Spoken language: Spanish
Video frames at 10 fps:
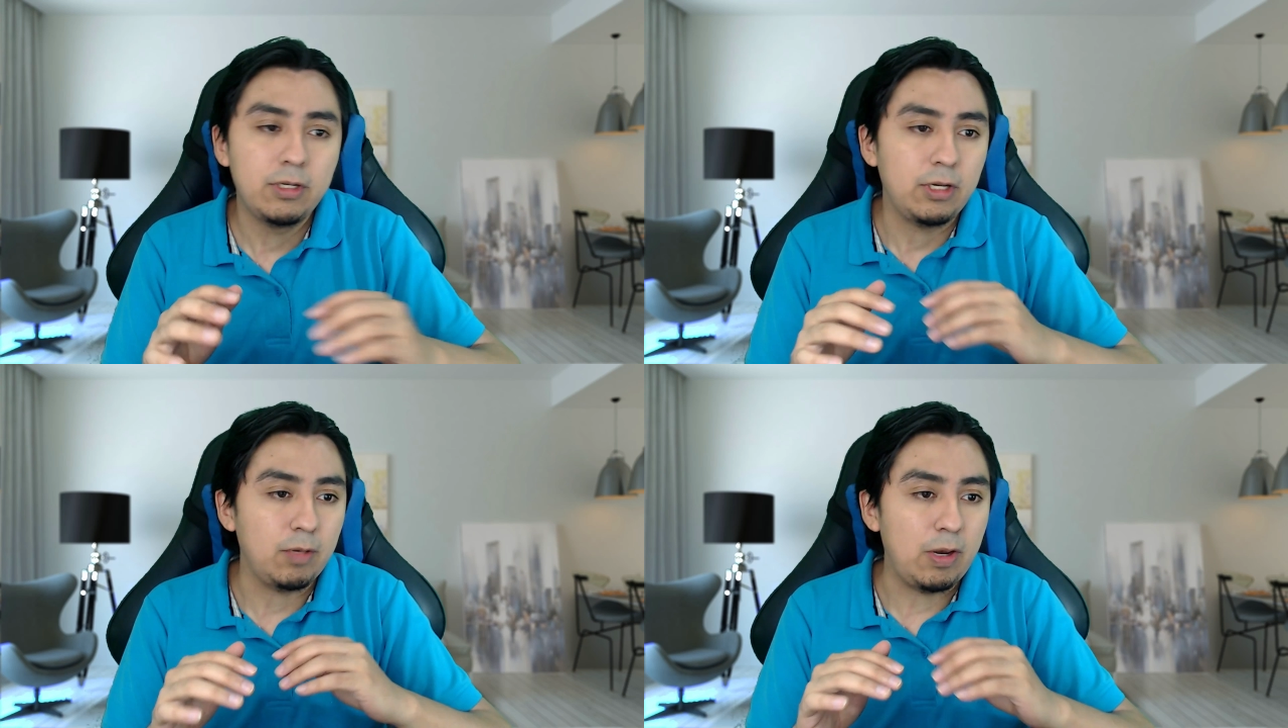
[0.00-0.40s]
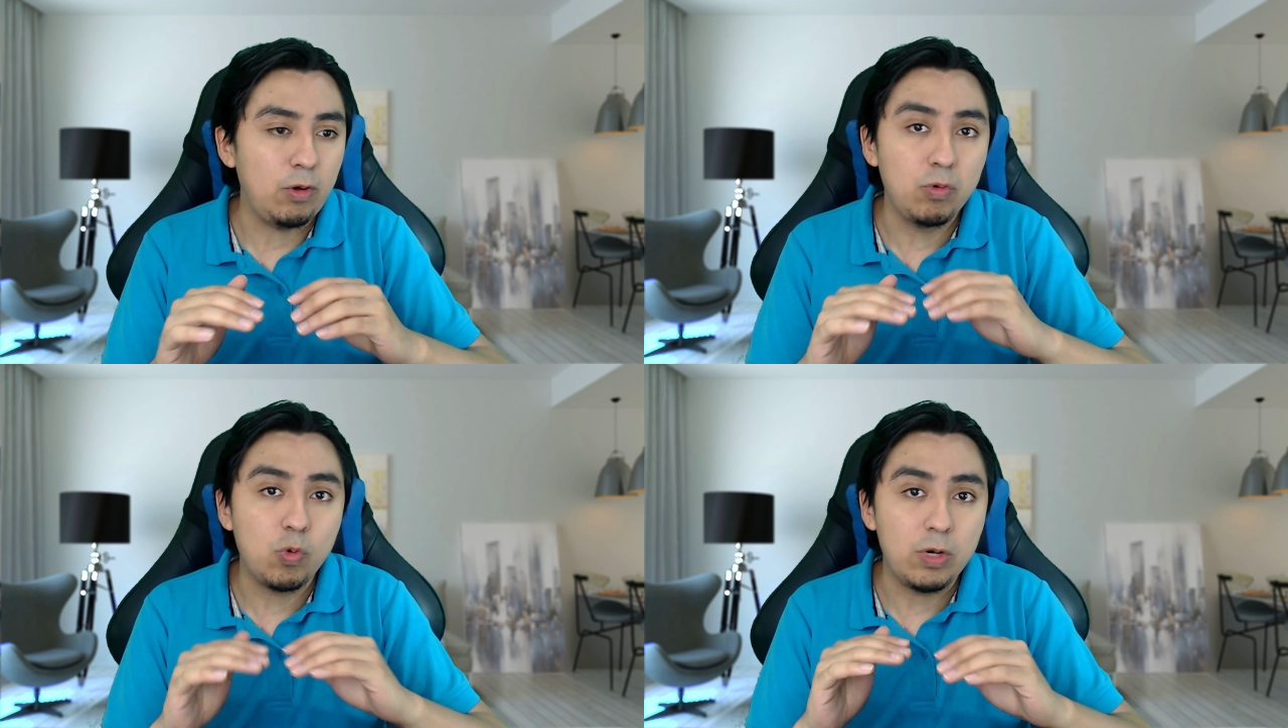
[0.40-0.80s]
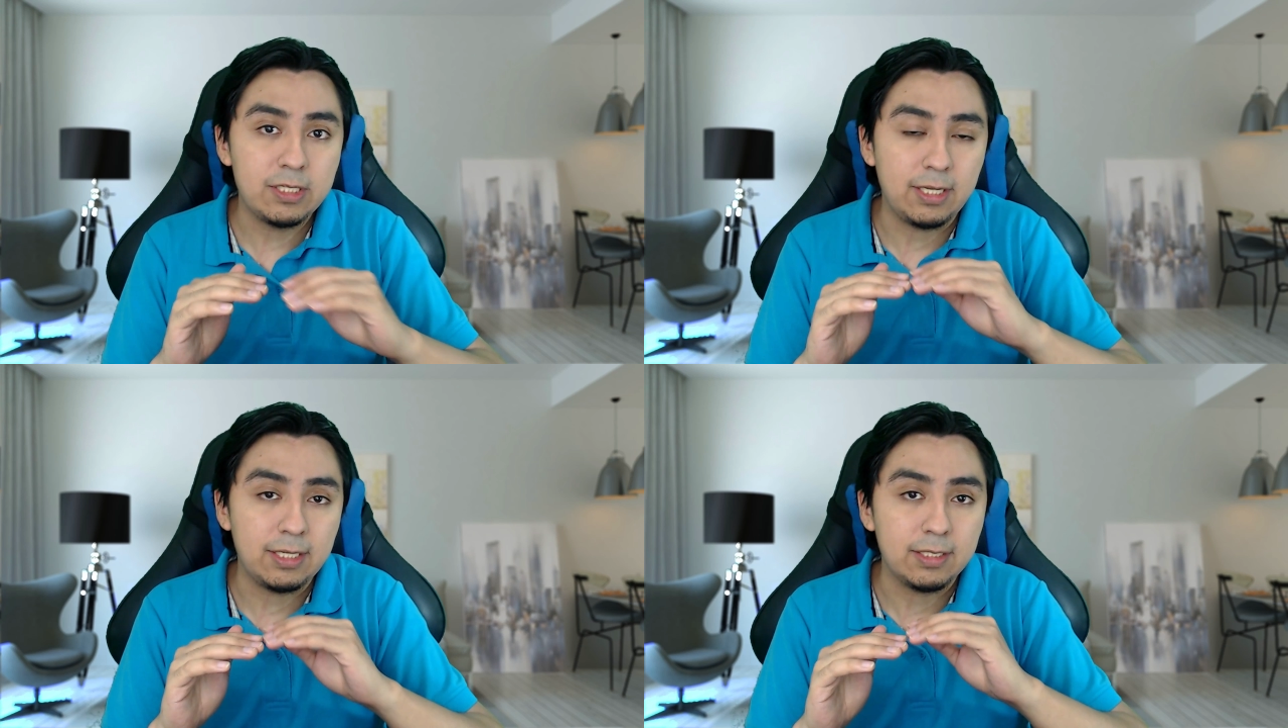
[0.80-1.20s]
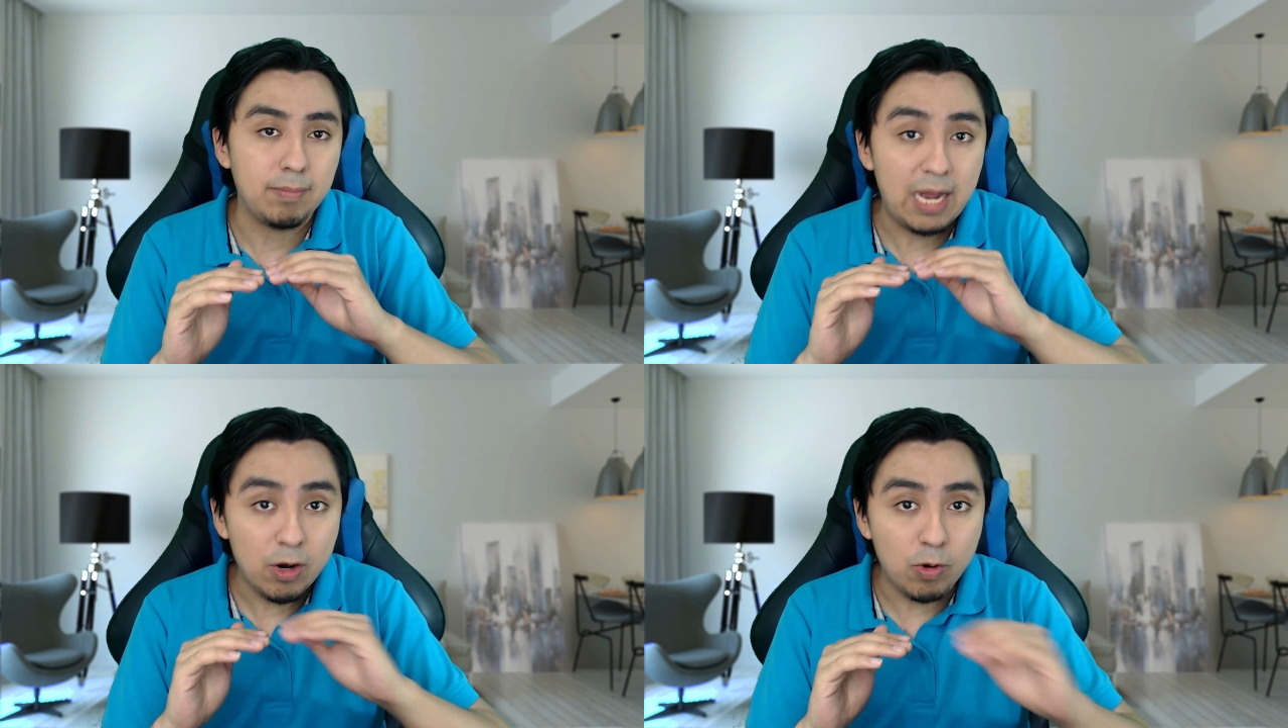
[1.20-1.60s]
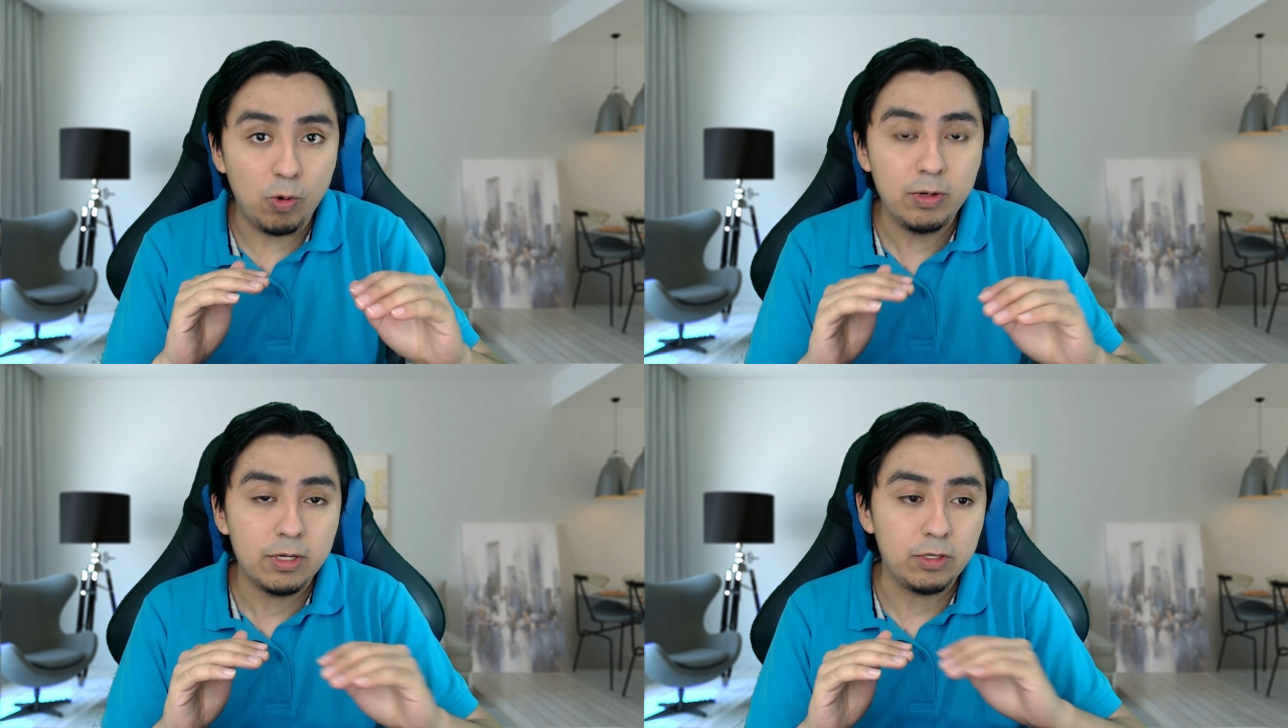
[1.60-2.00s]
el balón cuesta
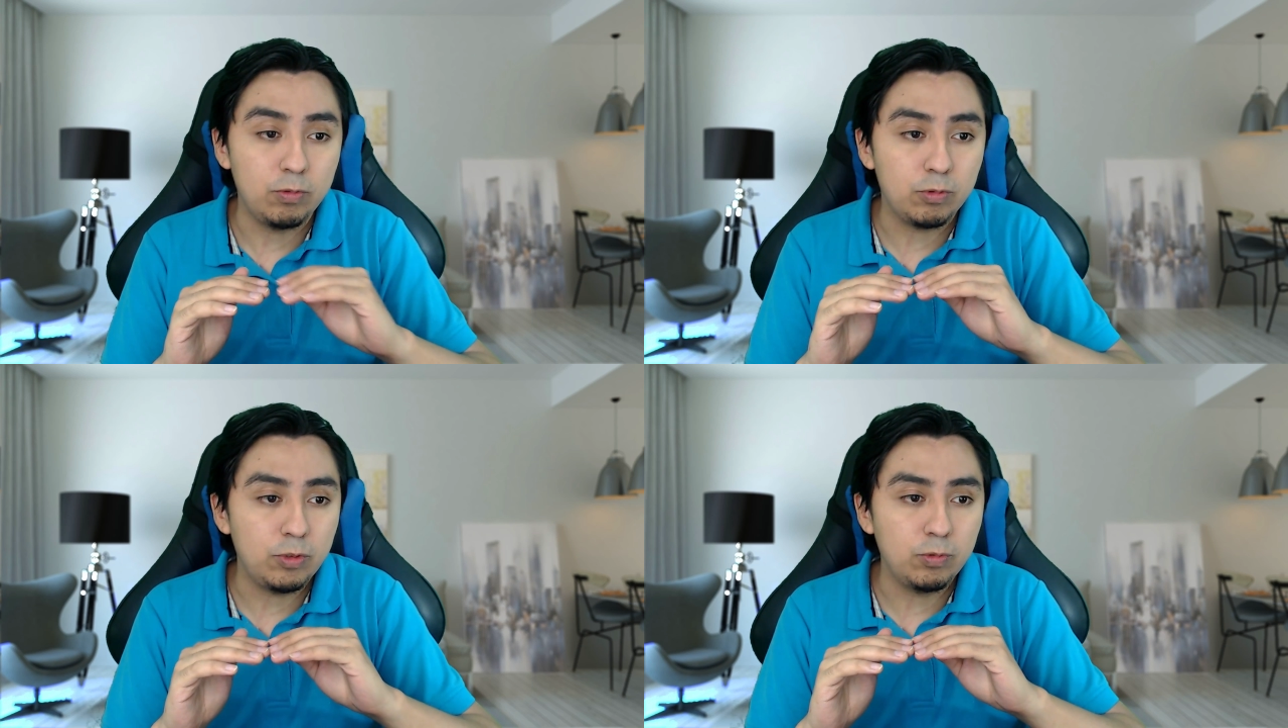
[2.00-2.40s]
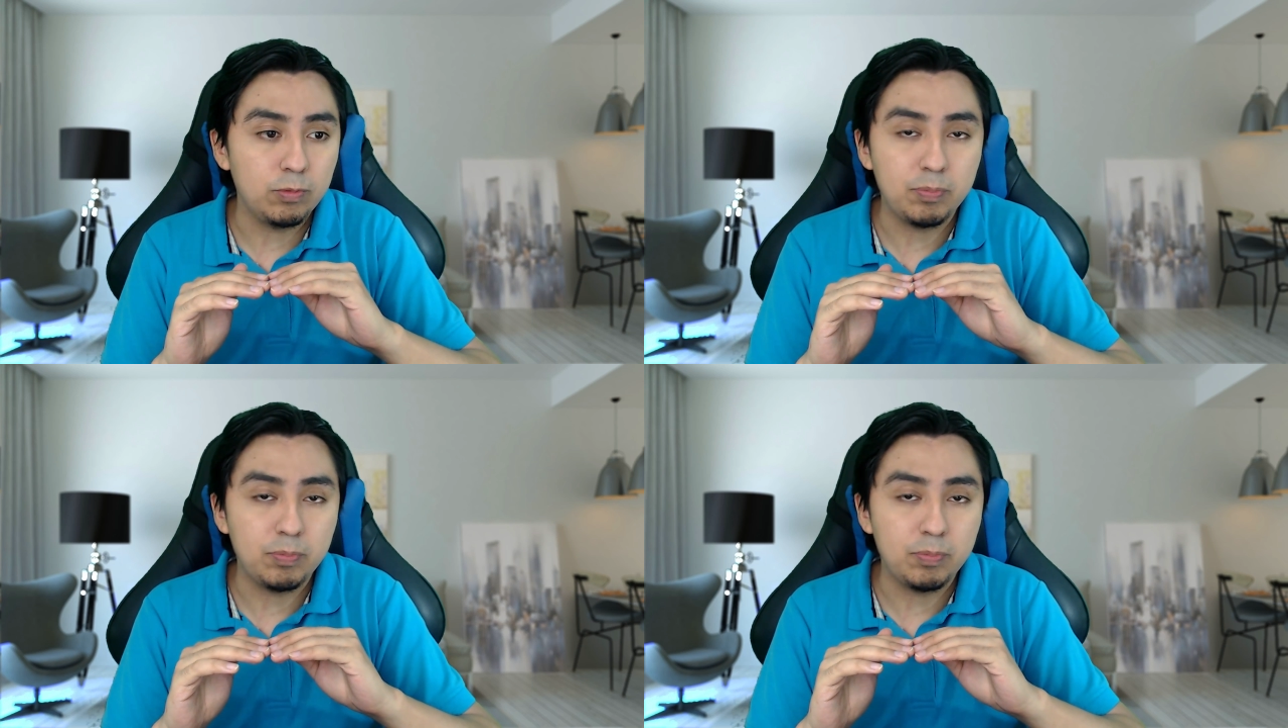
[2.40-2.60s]
bajo y un,